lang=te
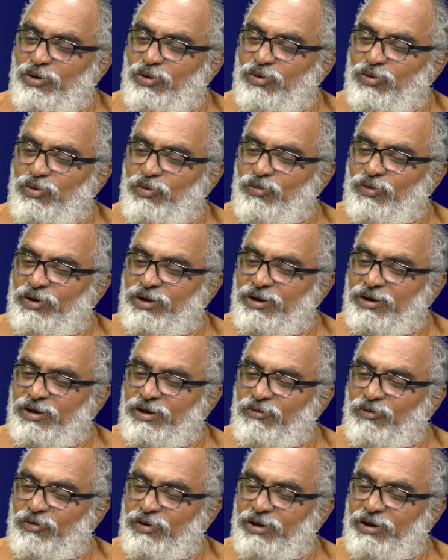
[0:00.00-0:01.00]
దీనిలో
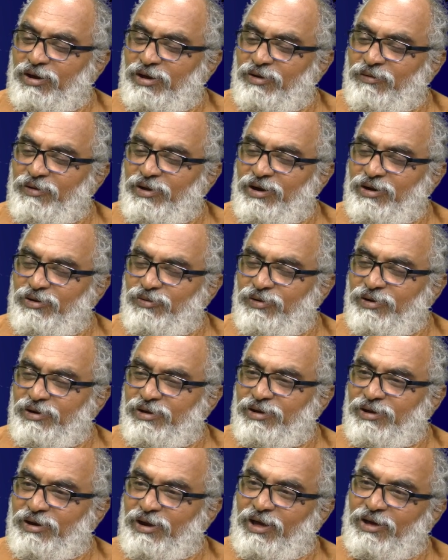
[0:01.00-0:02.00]
ఒక ఒక
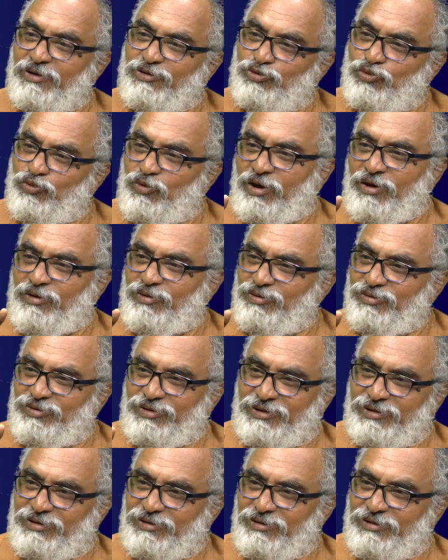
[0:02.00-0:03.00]
రకమైనటువంటి క్లాస్
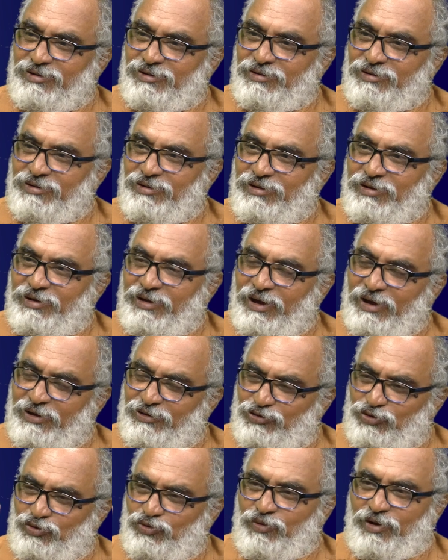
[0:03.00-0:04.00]
వార్ ఉంది
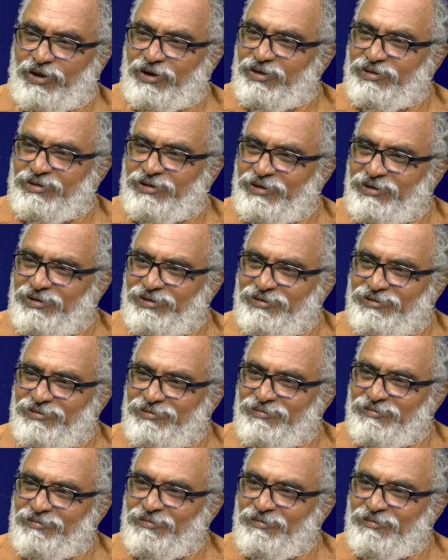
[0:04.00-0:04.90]
క్యాస్ట్ వార్ అది